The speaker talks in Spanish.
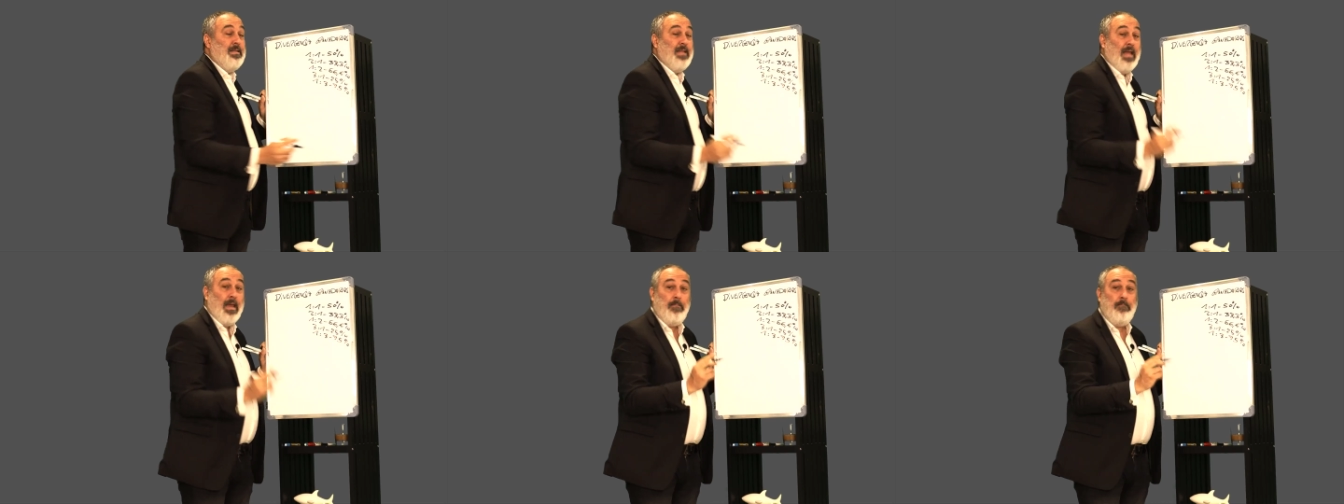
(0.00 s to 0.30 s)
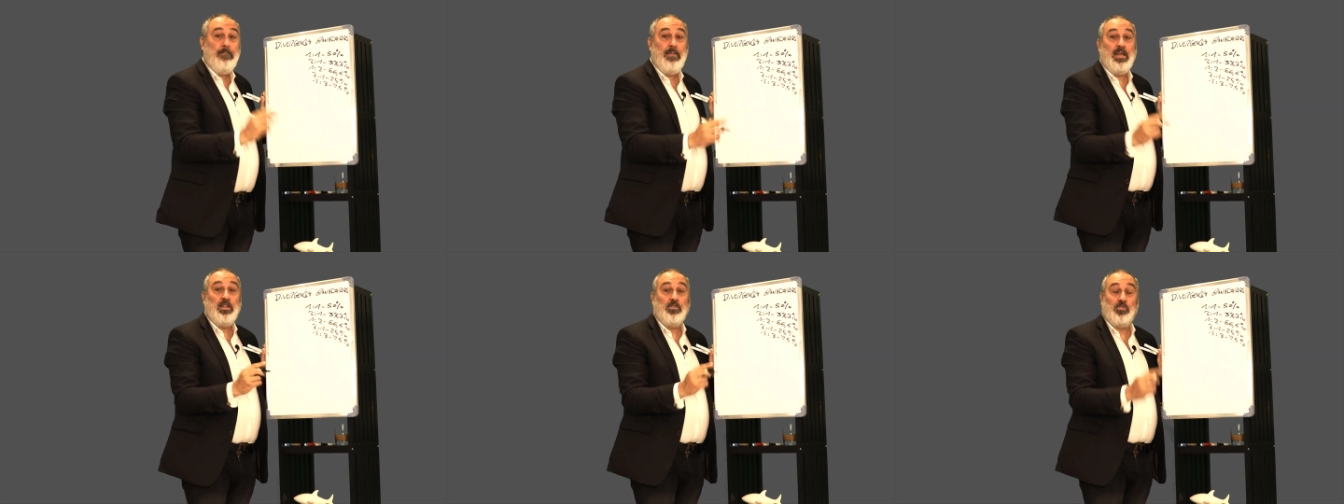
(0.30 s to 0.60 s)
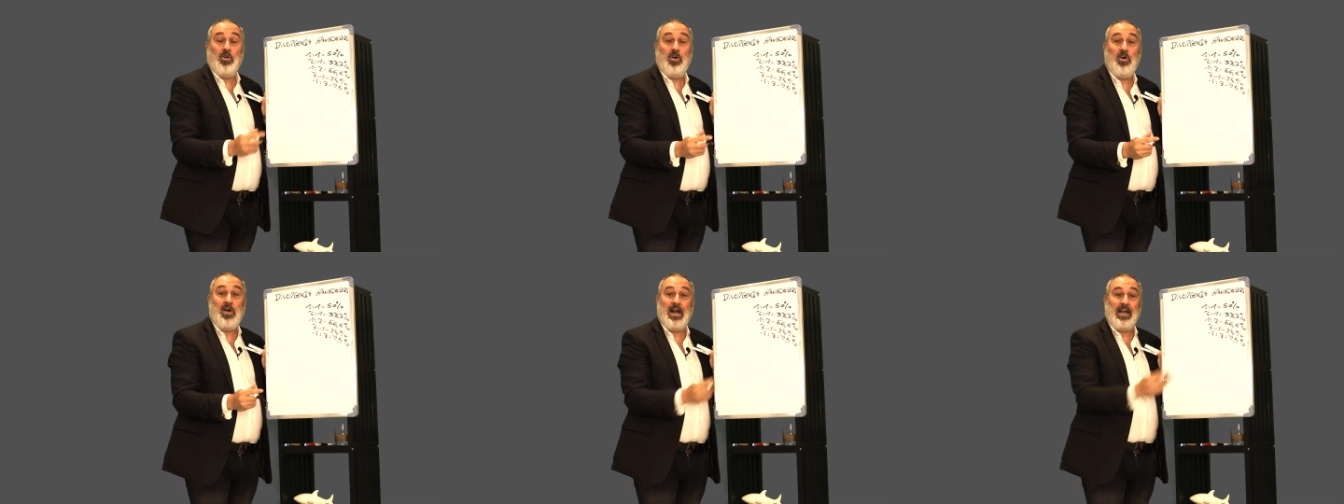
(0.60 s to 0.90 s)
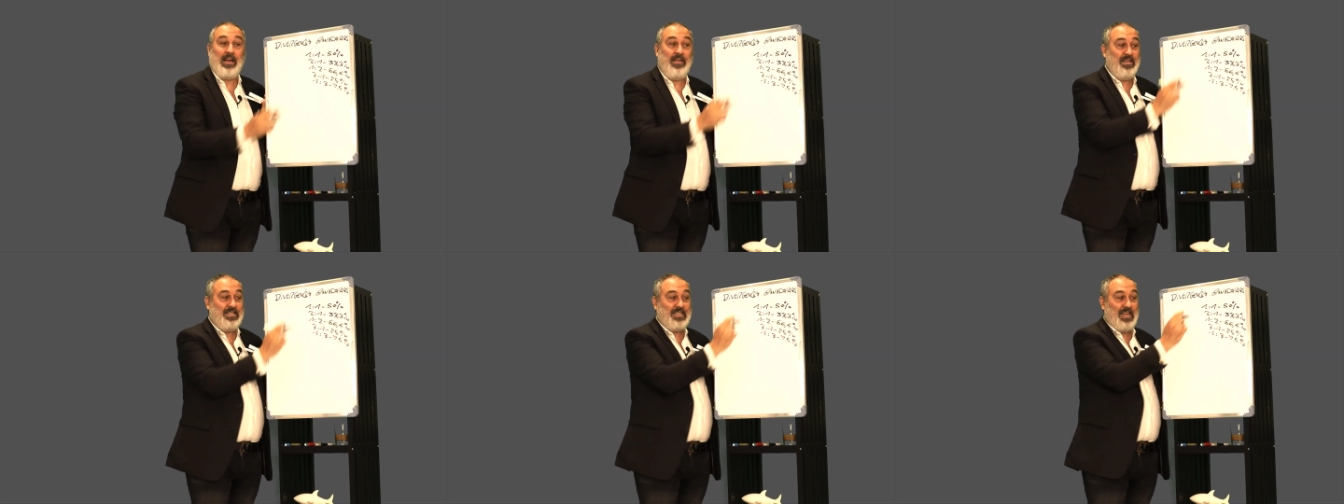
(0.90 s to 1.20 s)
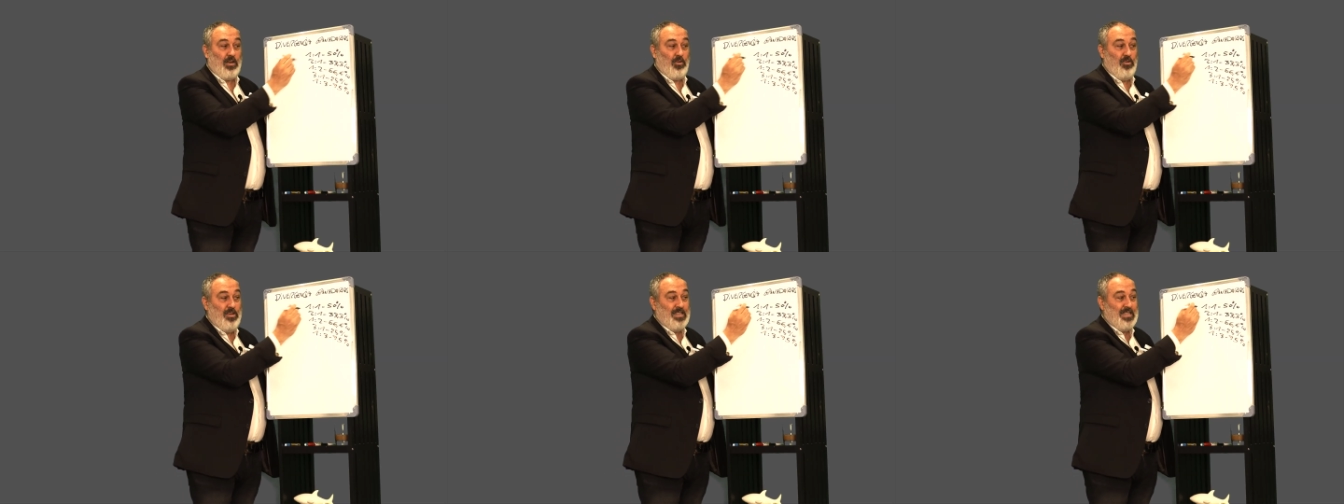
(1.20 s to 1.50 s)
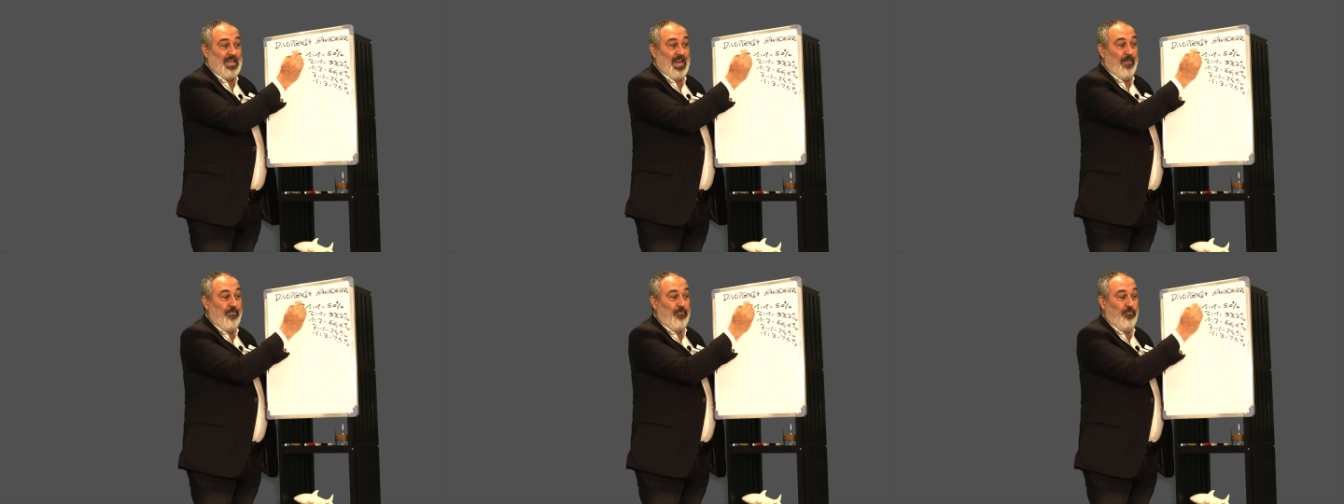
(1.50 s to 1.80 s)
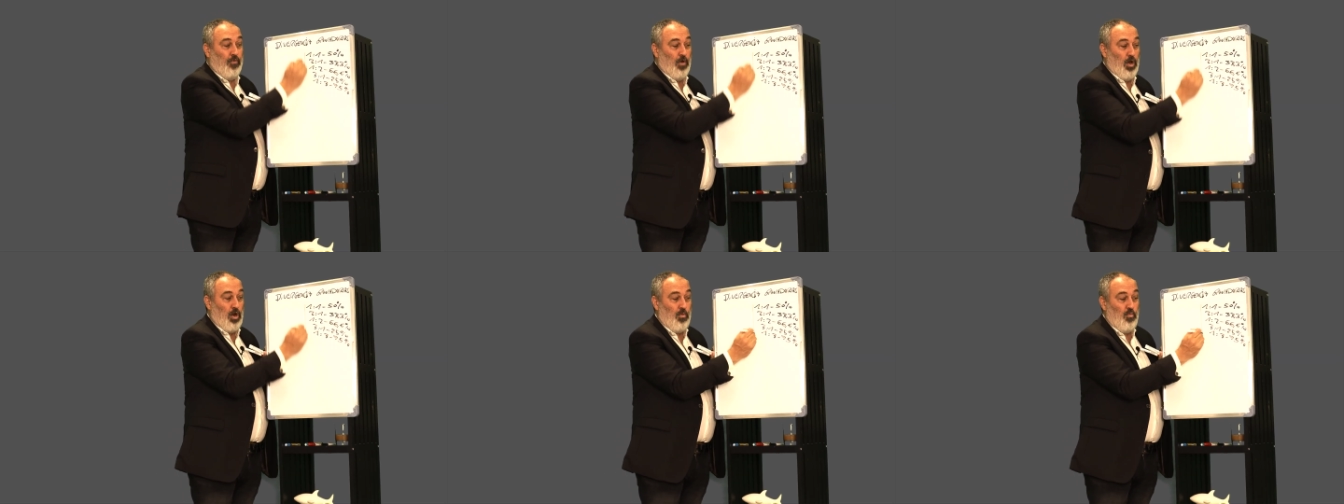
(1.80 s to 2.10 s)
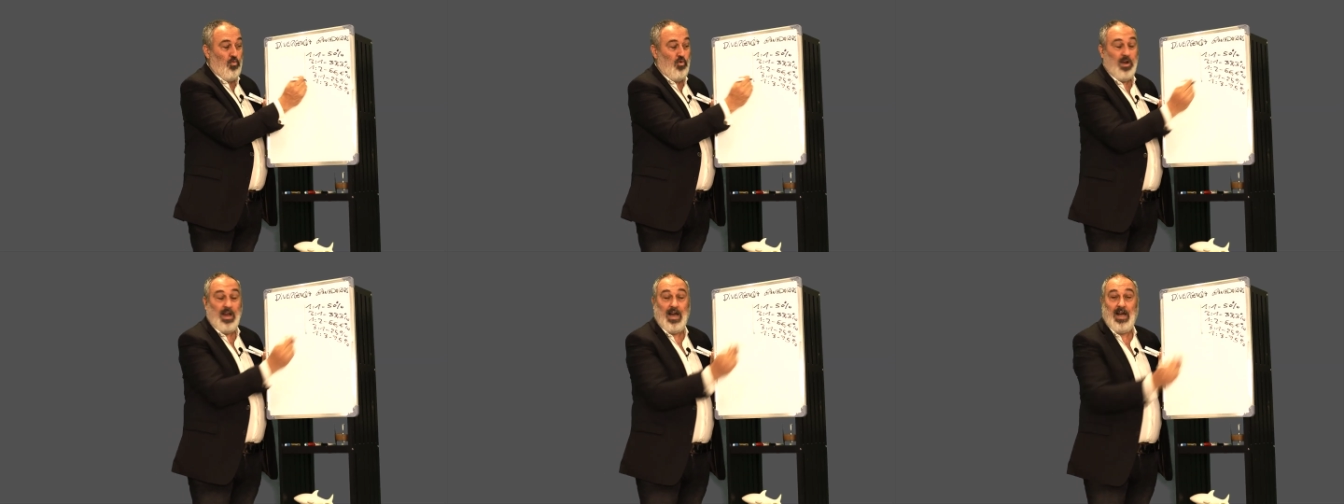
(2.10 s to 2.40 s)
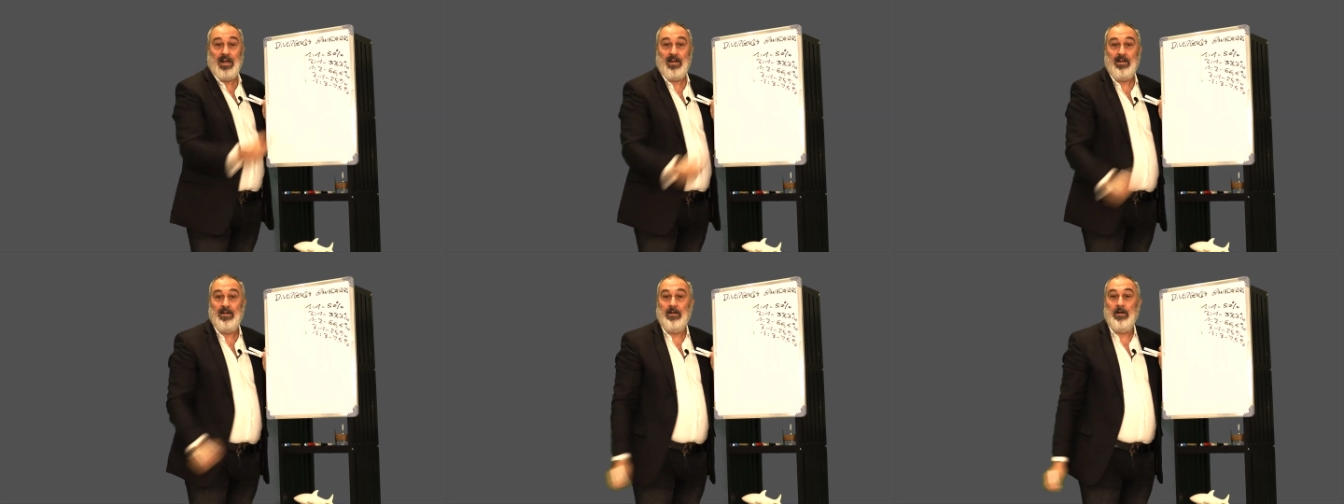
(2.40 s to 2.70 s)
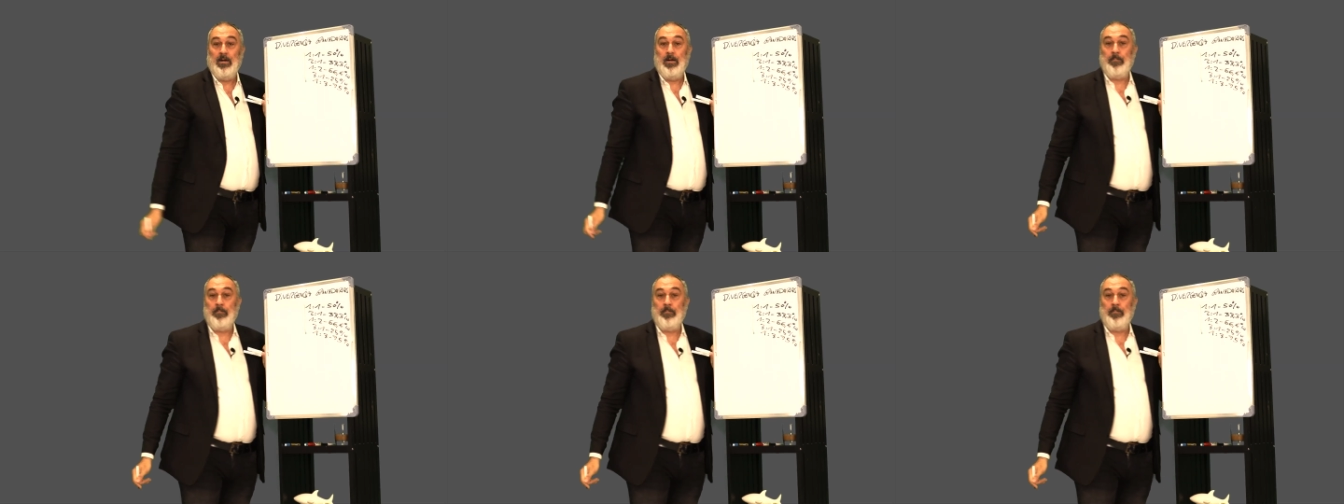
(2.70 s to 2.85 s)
Te invito a que desarrolles la fórmula